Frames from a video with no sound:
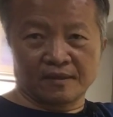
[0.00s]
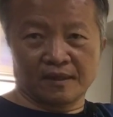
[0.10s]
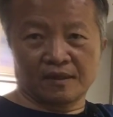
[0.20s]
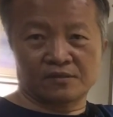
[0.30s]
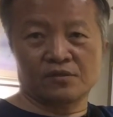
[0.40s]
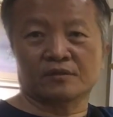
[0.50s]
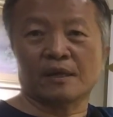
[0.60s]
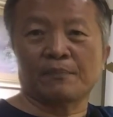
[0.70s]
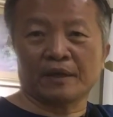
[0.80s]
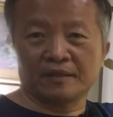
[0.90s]
啊，只有
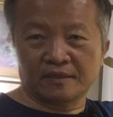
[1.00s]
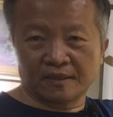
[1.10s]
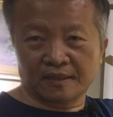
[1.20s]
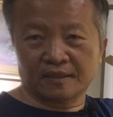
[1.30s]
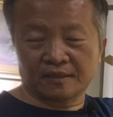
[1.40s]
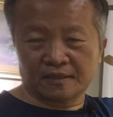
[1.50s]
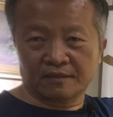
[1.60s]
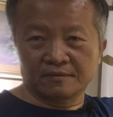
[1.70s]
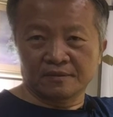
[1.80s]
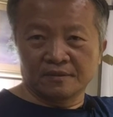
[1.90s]
在白天才看得
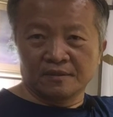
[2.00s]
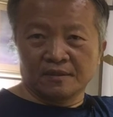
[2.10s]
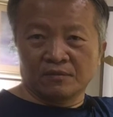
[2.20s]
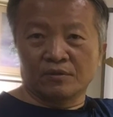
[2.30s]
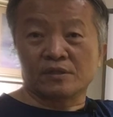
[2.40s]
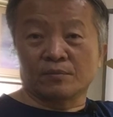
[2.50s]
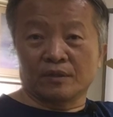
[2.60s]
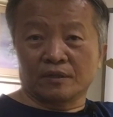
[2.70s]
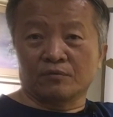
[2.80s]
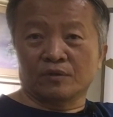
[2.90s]
到。为什
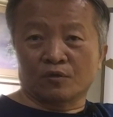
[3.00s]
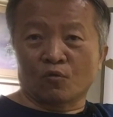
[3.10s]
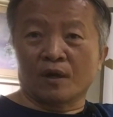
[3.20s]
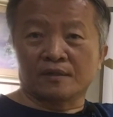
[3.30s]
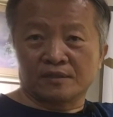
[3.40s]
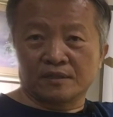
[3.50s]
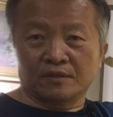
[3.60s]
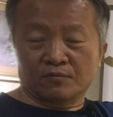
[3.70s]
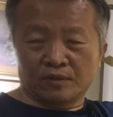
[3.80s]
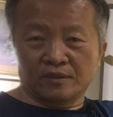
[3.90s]
么？因为光线
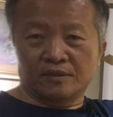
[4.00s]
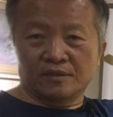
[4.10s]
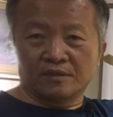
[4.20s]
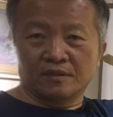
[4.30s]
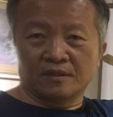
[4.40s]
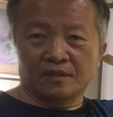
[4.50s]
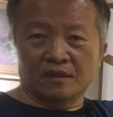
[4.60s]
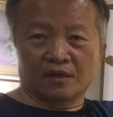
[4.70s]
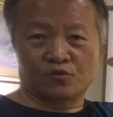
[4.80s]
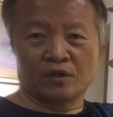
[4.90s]
的关系。
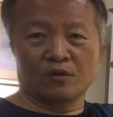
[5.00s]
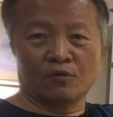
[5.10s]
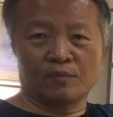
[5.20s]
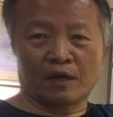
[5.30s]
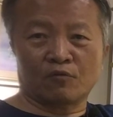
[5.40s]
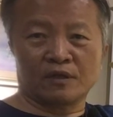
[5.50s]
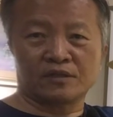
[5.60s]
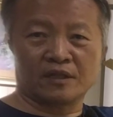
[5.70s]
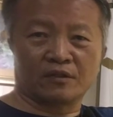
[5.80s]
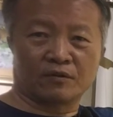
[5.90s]
所以，我们把光
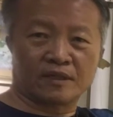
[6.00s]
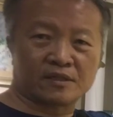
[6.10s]
线留在